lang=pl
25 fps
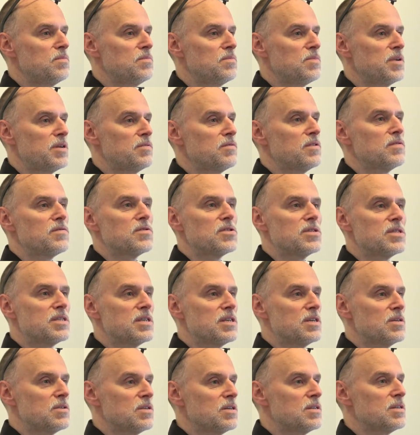prawie
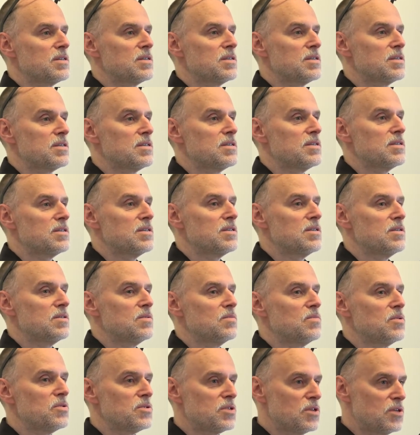wszystkich
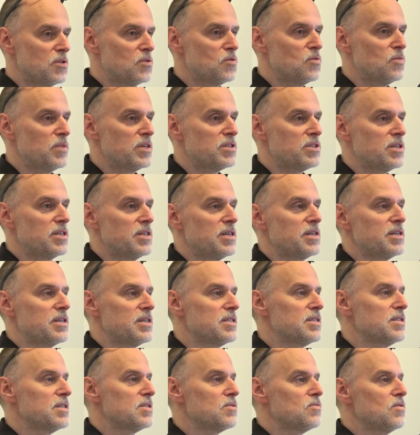polskich tłumaczeniach
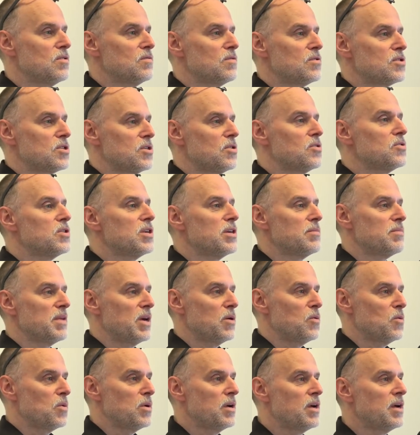jest to słowo, że
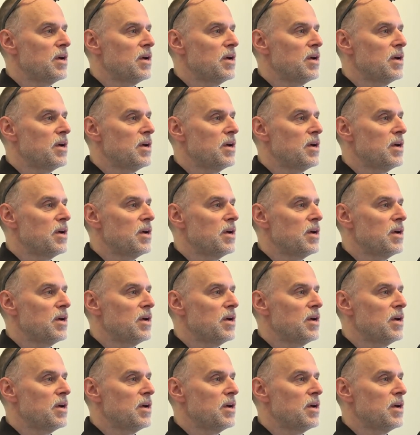oniemiał.